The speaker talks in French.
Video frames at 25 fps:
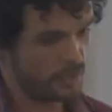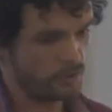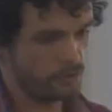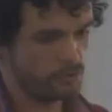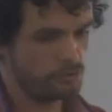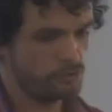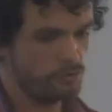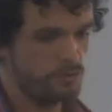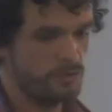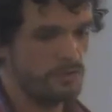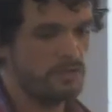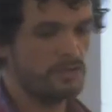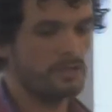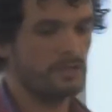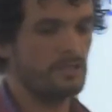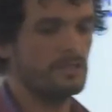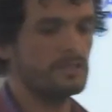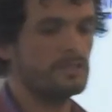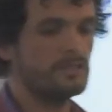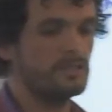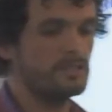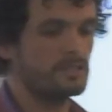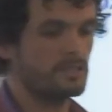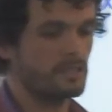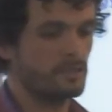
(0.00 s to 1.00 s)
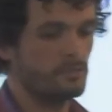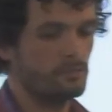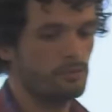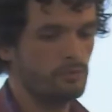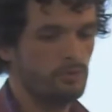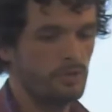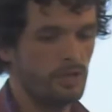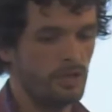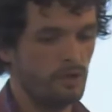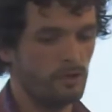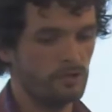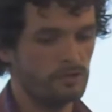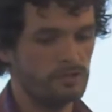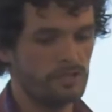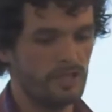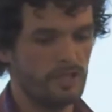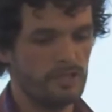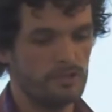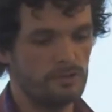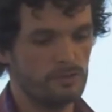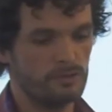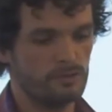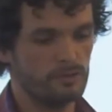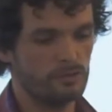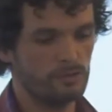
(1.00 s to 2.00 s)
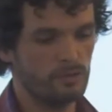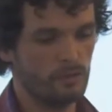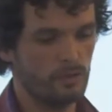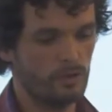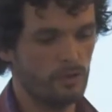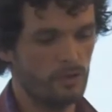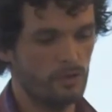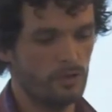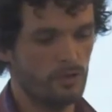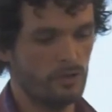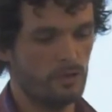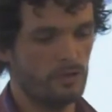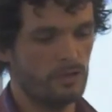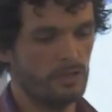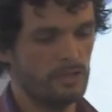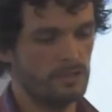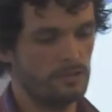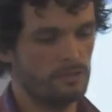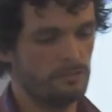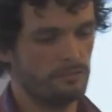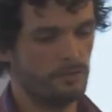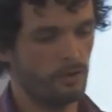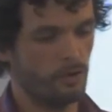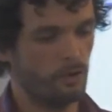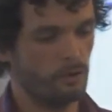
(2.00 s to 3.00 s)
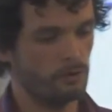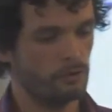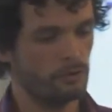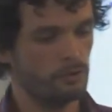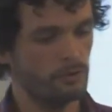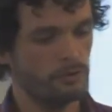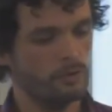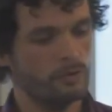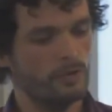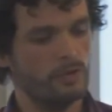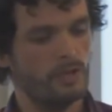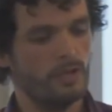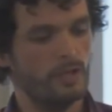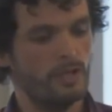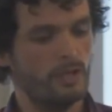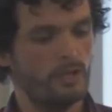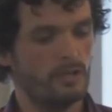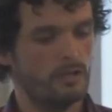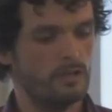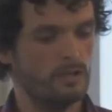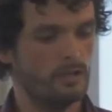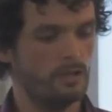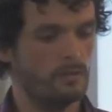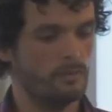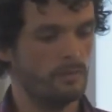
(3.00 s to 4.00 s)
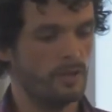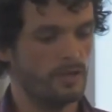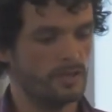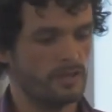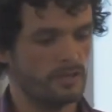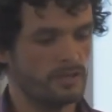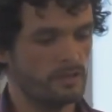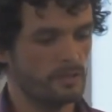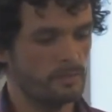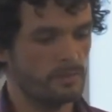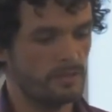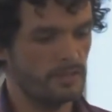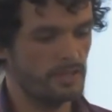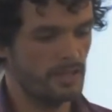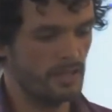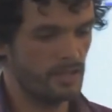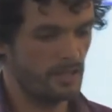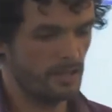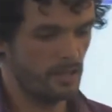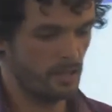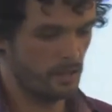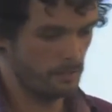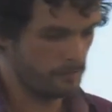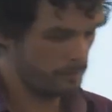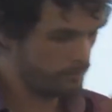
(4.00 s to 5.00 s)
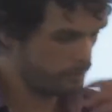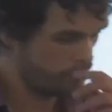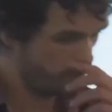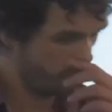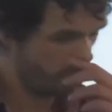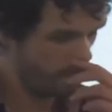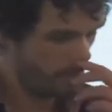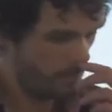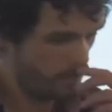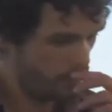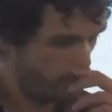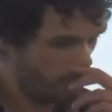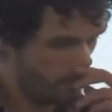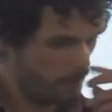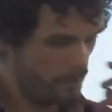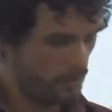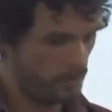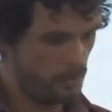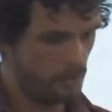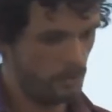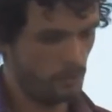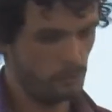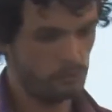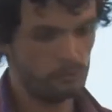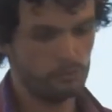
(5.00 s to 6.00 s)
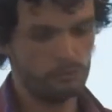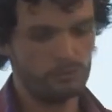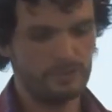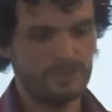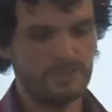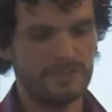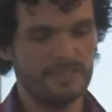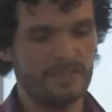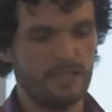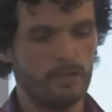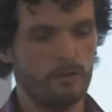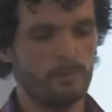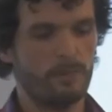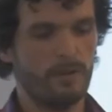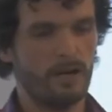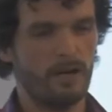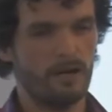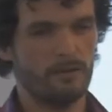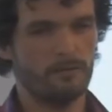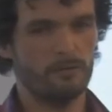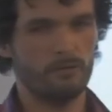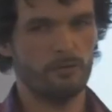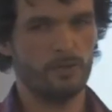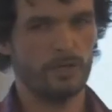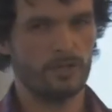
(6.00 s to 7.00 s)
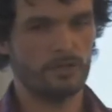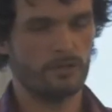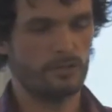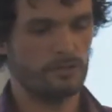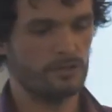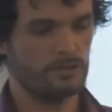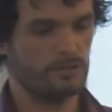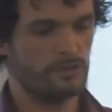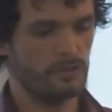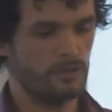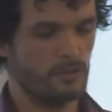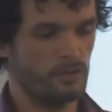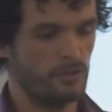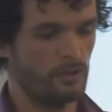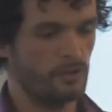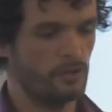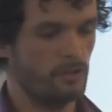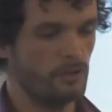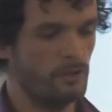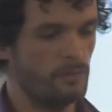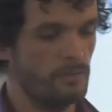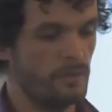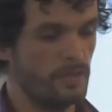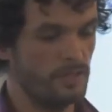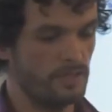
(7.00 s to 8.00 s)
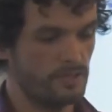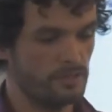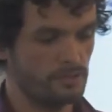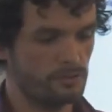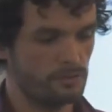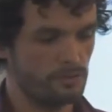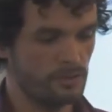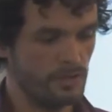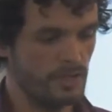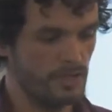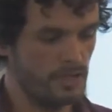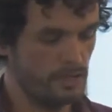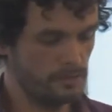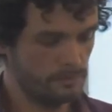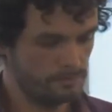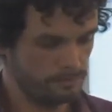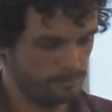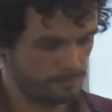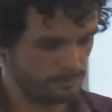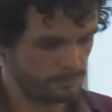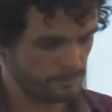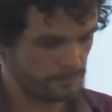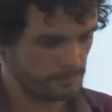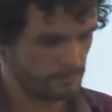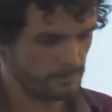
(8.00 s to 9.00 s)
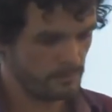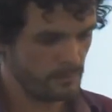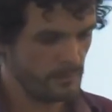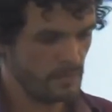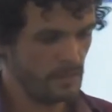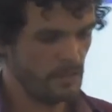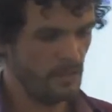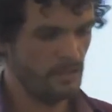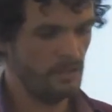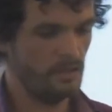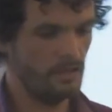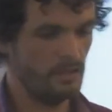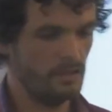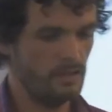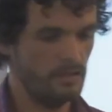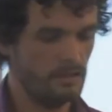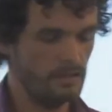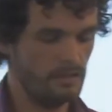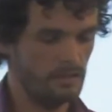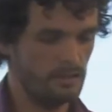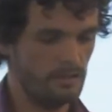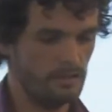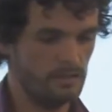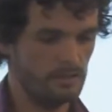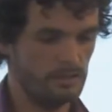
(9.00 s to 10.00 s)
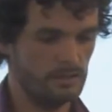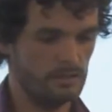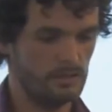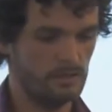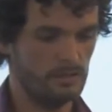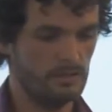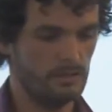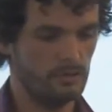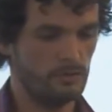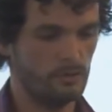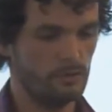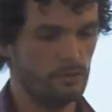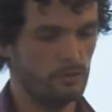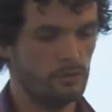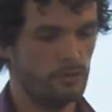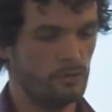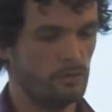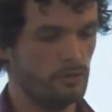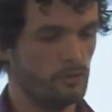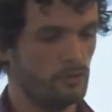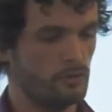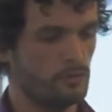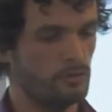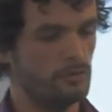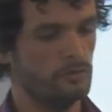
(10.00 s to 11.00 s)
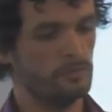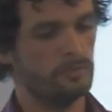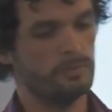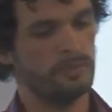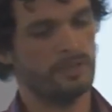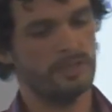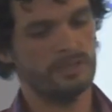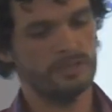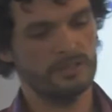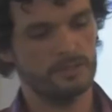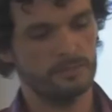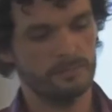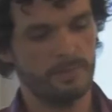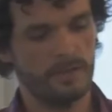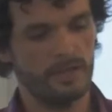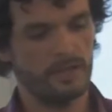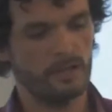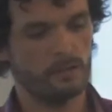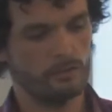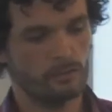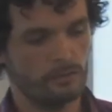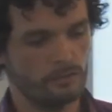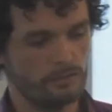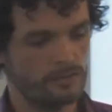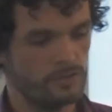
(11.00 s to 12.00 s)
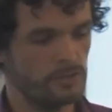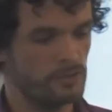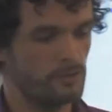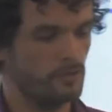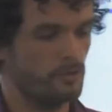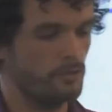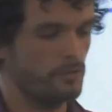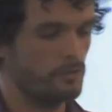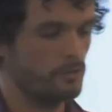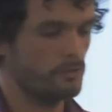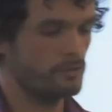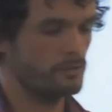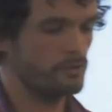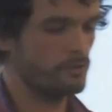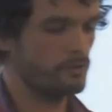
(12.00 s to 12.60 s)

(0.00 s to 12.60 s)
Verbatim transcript: ensuite, il distribue les requêtes sur euh, les différents nœuds euh, MariaDB, Galera. Euh, on utilisait auparavant un cluster MySQL. le principal inconvénient de